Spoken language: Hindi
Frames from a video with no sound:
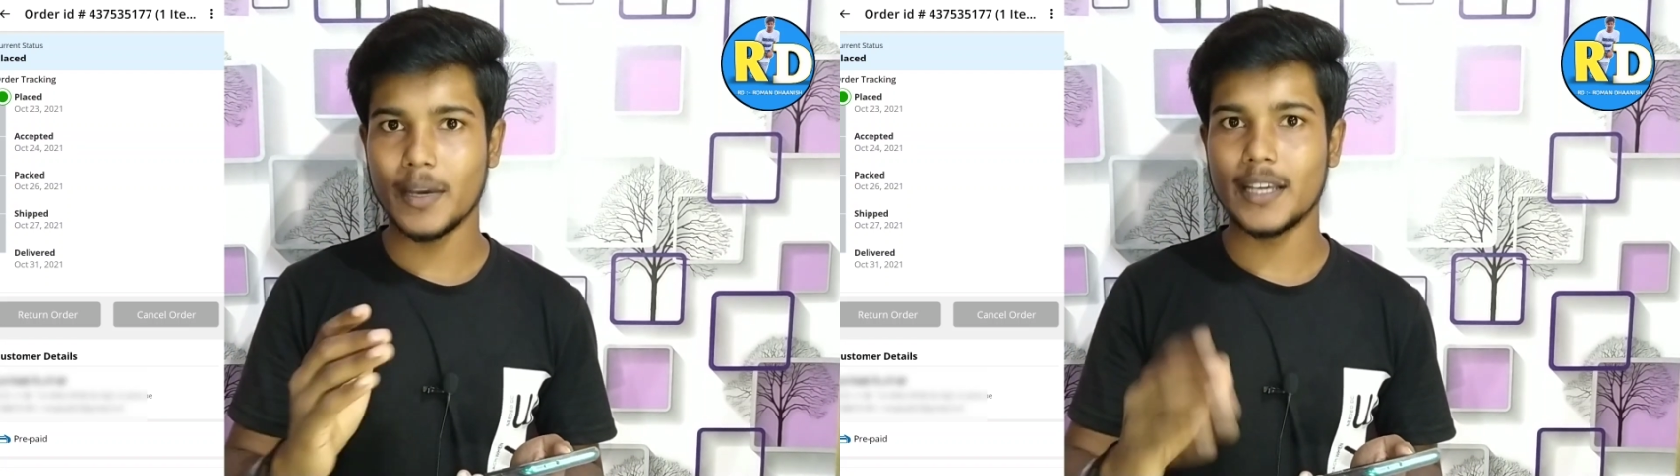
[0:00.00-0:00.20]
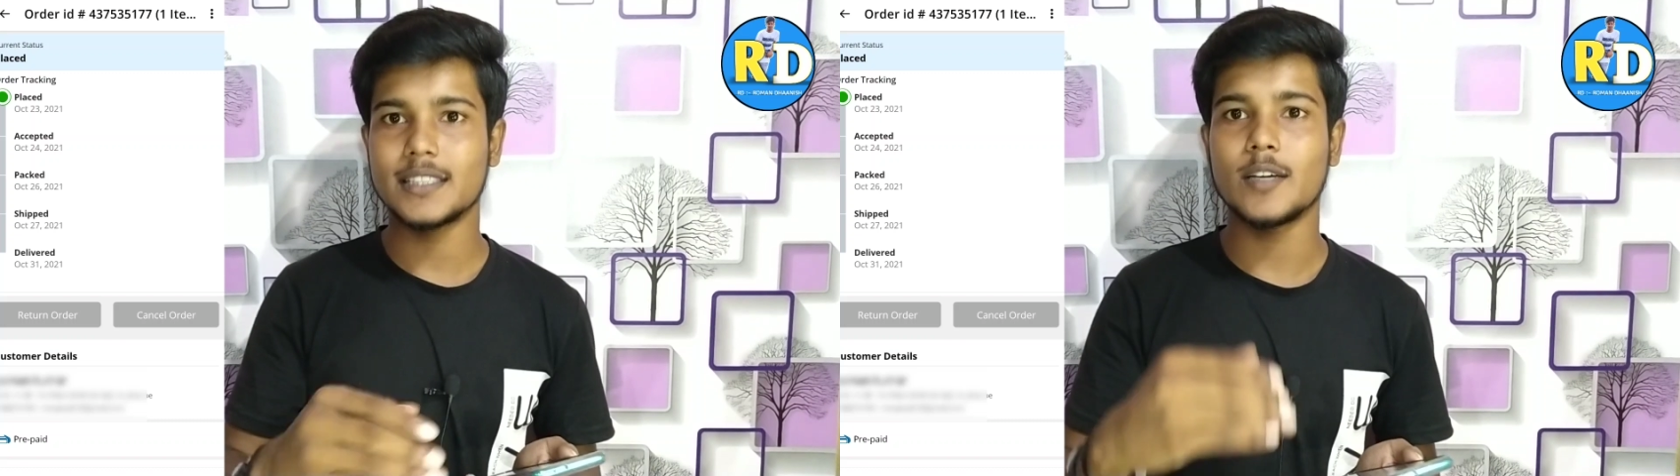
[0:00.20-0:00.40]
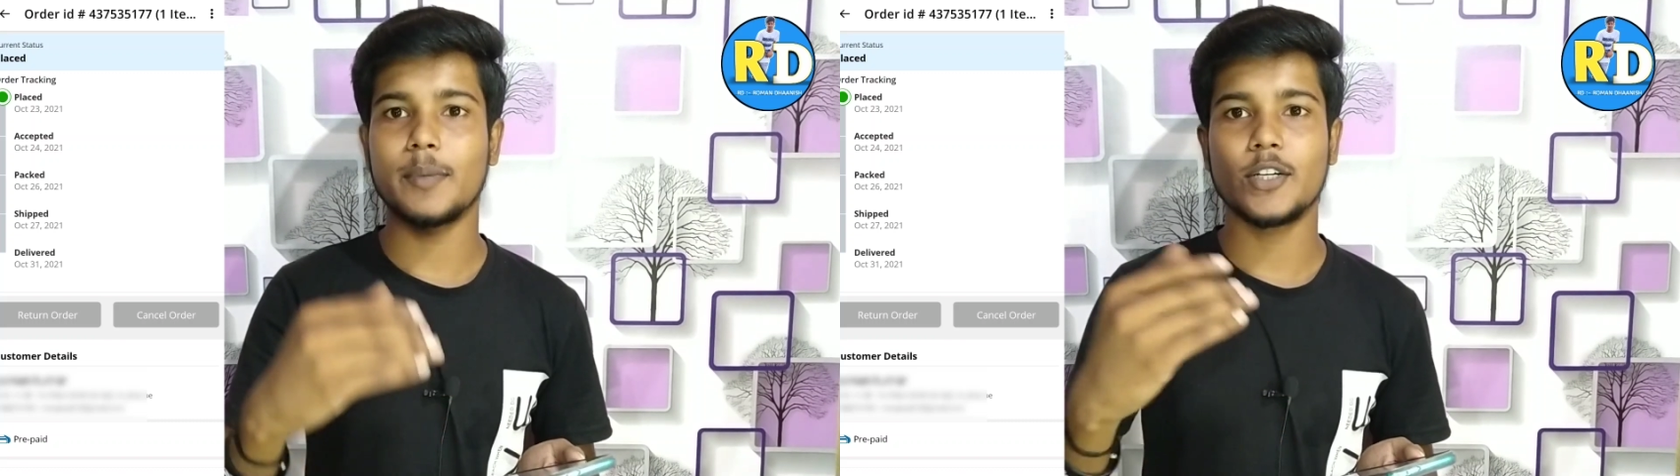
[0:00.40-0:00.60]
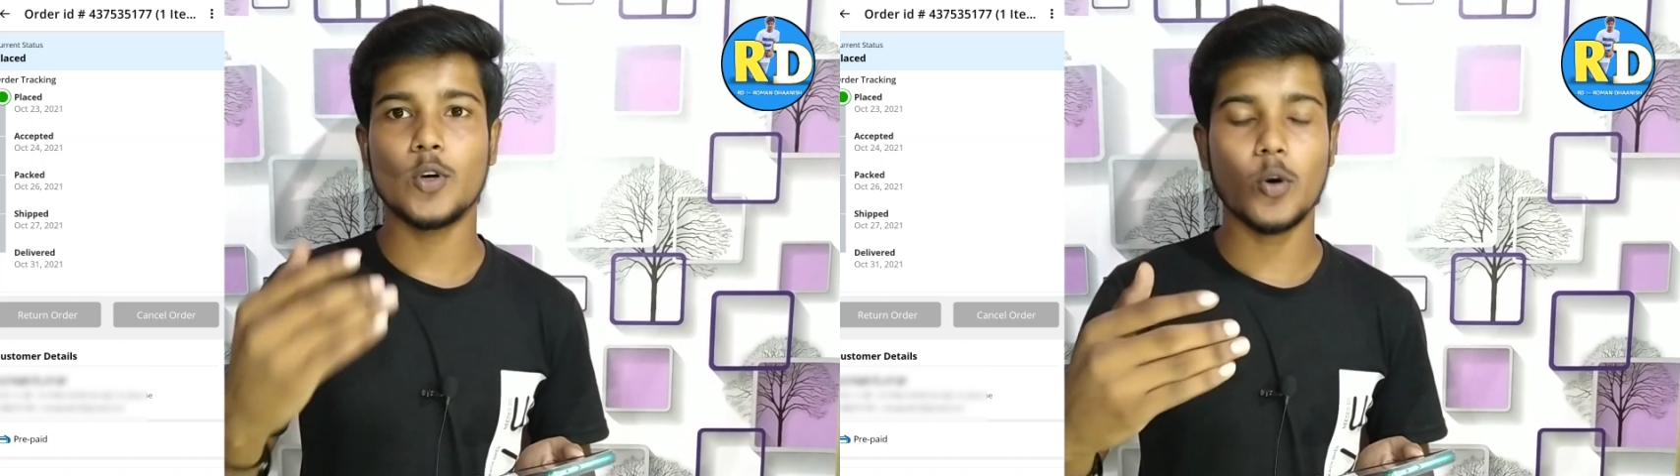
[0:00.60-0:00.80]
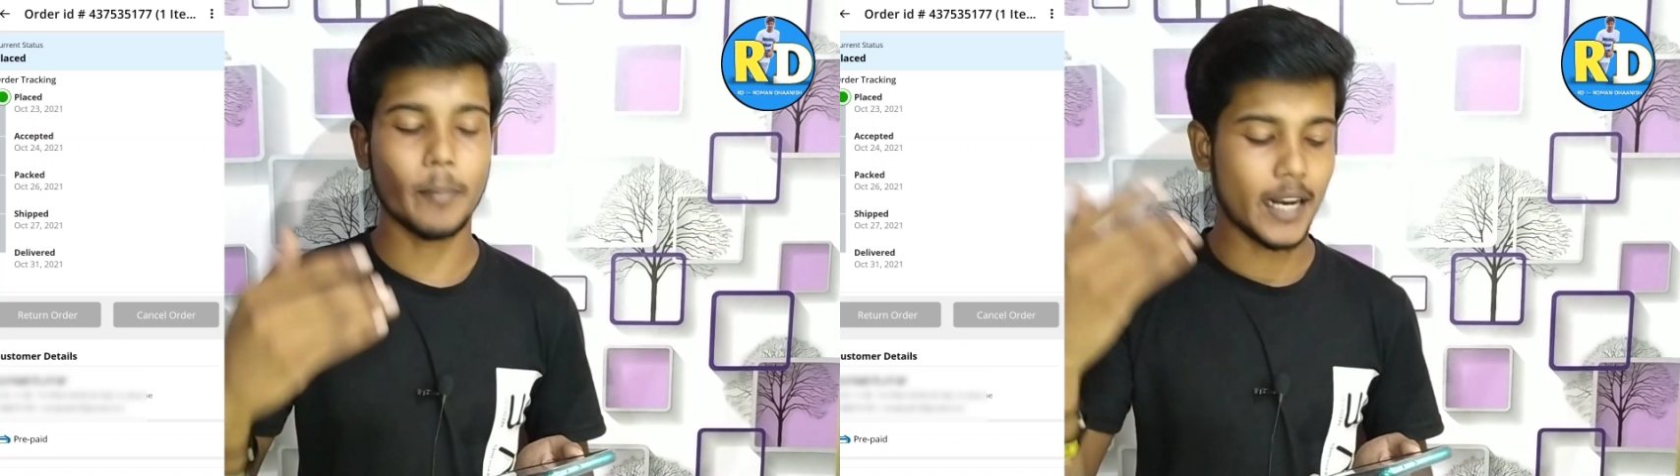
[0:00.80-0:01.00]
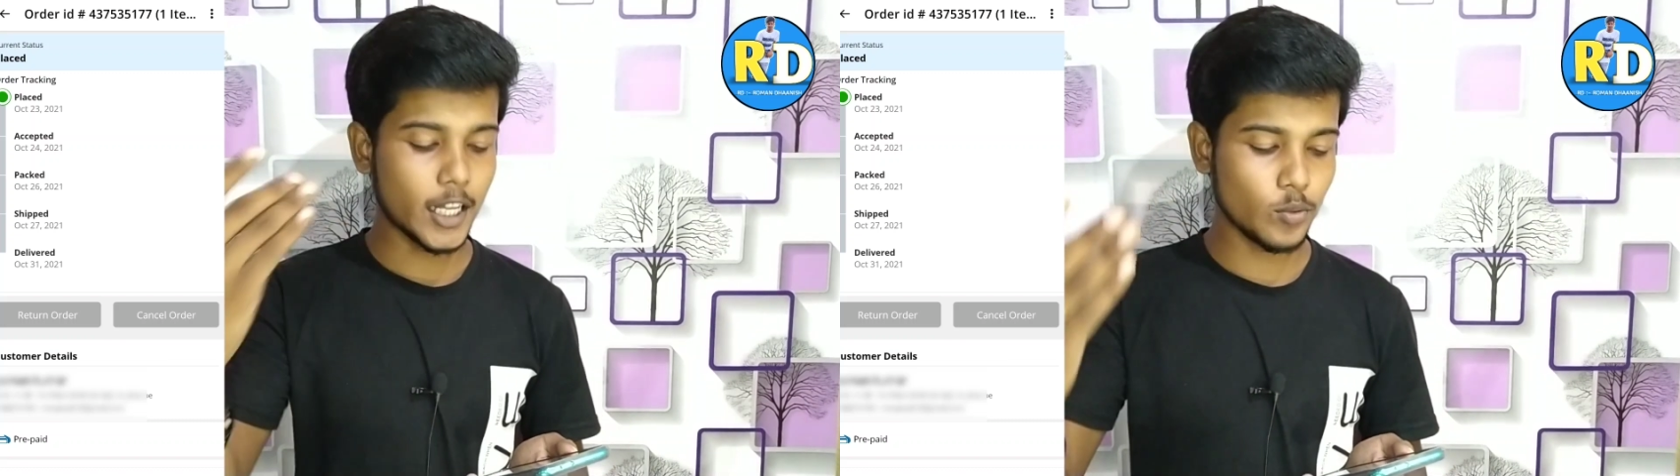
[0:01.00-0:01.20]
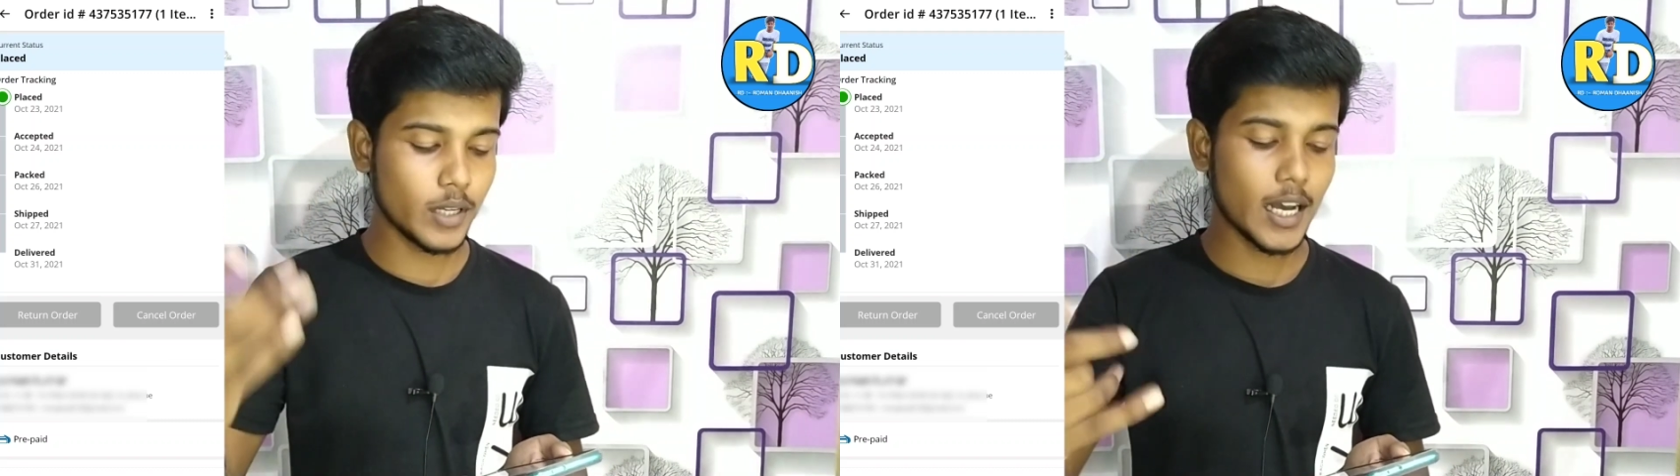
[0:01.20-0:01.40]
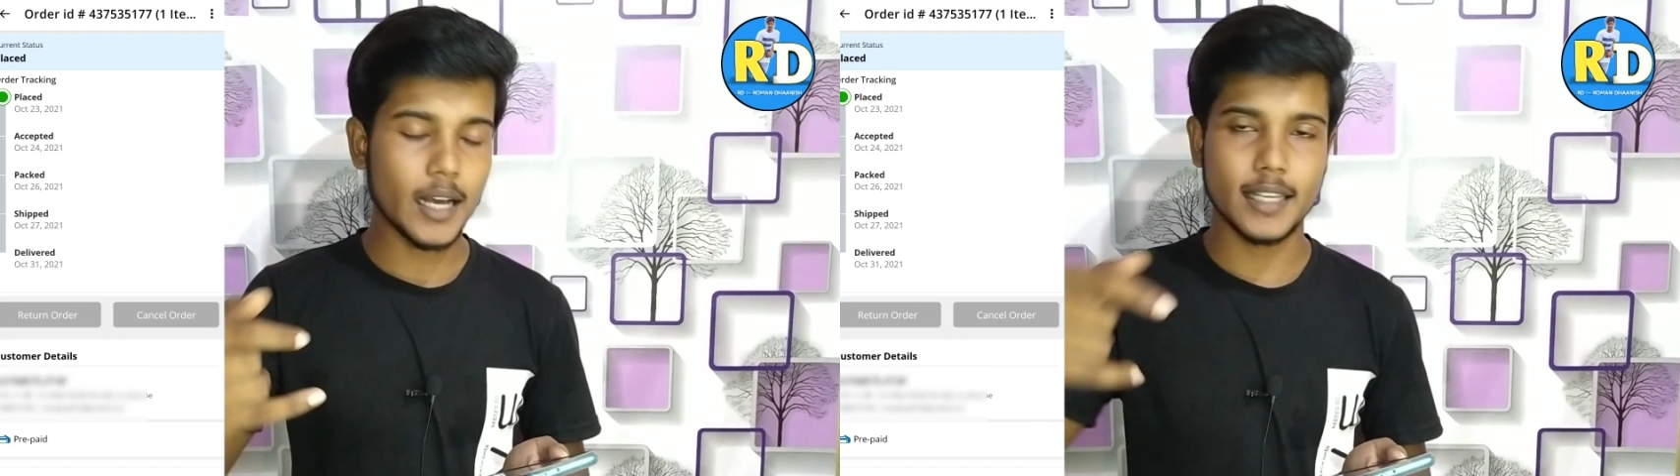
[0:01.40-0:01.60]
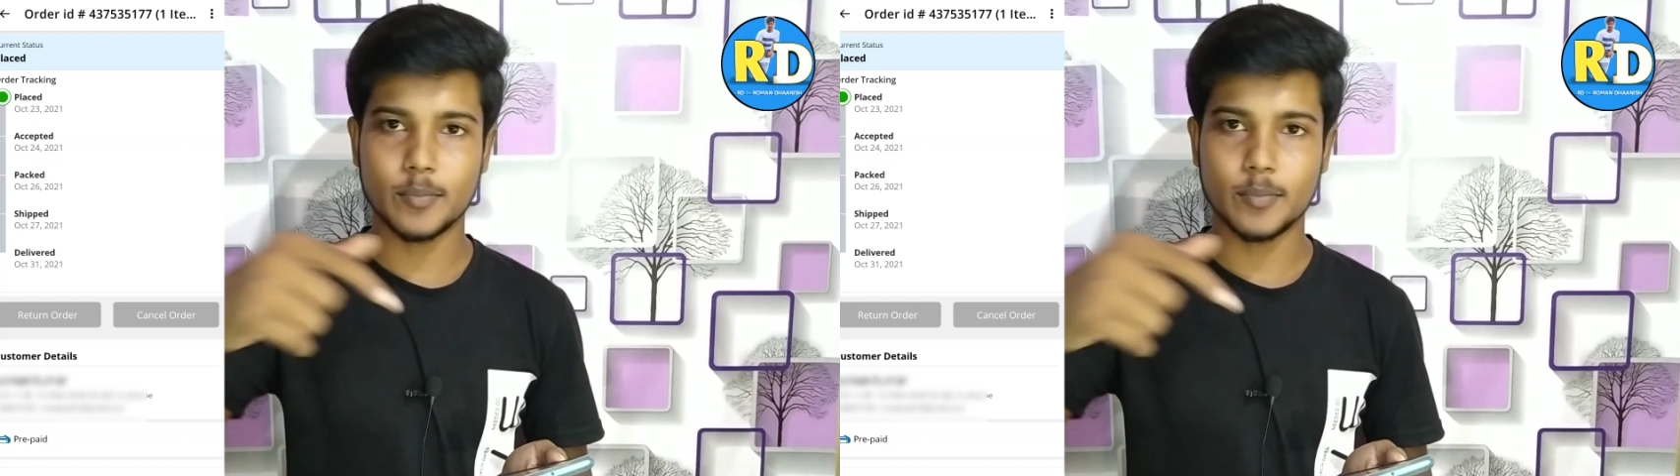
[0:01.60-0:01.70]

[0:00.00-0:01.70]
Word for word: तो मैं इसके वीडियो बना दूंगा